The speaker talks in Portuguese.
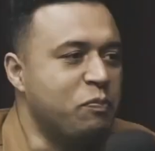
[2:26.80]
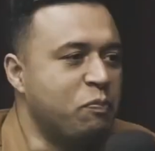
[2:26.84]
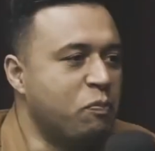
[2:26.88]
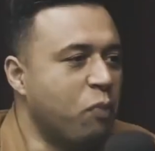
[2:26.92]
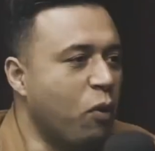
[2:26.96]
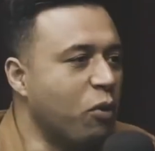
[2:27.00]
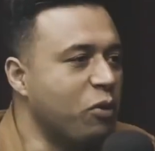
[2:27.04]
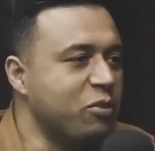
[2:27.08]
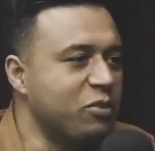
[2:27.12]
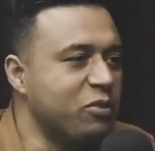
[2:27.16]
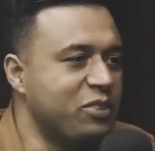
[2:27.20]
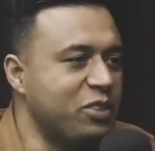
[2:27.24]

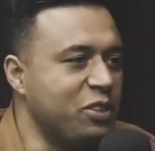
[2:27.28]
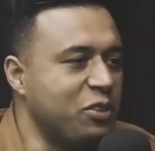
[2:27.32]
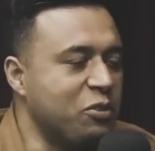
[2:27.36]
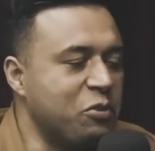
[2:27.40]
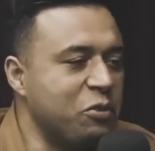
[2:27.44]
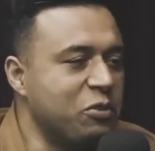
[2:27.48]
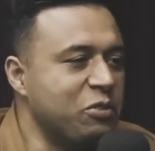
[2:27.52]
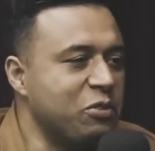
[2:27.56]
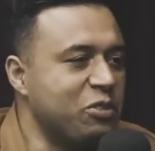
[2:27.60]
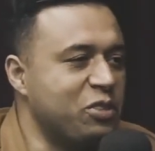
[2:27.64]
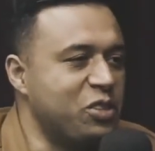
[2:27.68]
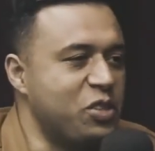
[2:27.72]
poucos
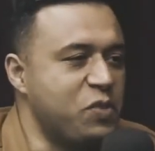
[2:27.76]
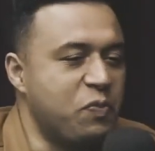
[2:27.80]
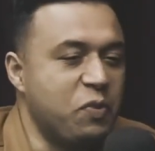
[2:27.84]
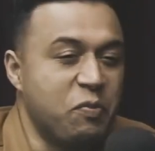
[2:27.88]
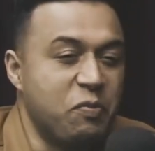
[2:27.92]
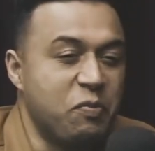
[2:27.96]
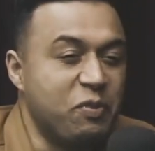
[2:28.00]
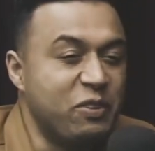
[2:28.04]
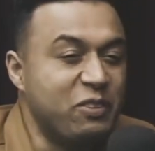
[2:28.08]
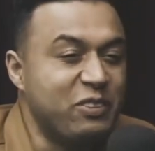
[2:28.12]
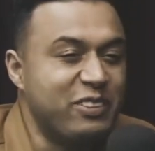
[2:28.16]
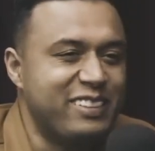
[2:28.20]
segundos, tipo,
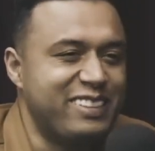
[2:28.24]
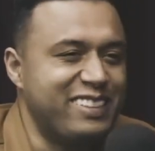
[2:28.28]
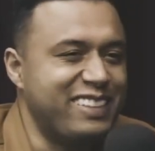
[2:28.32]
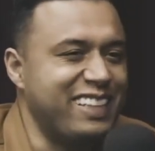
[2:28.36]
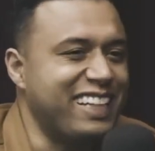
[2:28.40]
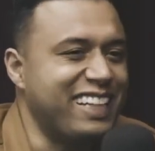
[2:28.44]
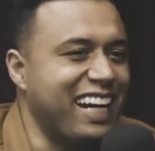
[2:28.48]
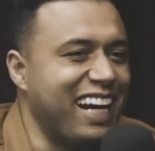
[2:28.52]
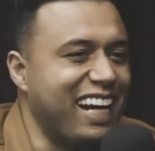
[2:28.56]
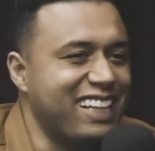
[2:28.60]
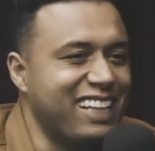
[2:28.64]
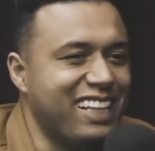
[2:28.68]
putz, esse
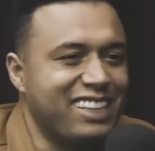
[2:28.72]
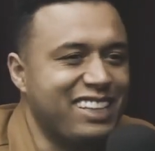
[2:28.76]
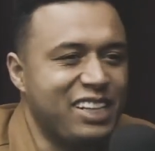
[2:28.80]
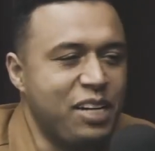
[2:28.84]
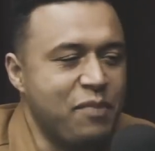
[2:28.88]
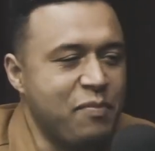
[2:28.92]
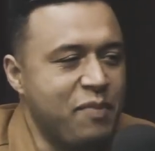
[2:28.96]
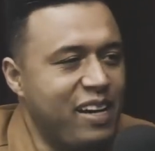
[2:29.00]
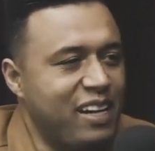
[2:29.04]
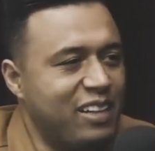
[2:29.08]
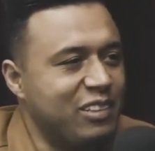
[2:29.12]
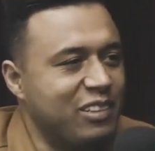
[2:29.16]
cara tá
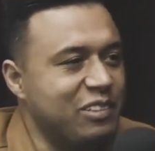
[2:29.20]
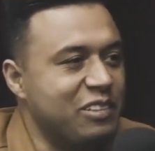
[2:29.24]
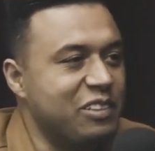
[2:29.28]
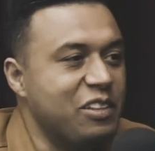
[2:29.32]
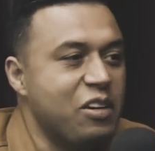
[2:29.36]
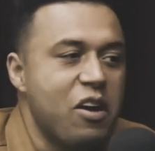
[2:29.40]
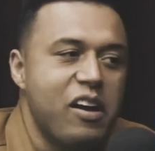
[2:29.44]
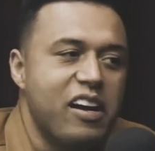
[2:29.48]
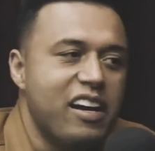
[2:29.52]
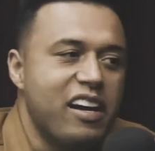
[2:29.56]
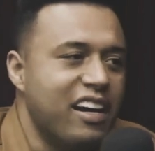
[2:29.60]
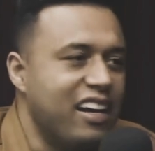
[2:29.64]
tremendo.
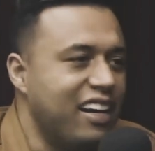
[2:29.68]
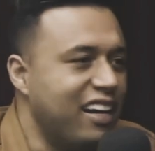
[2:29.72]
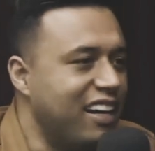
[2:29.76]
Com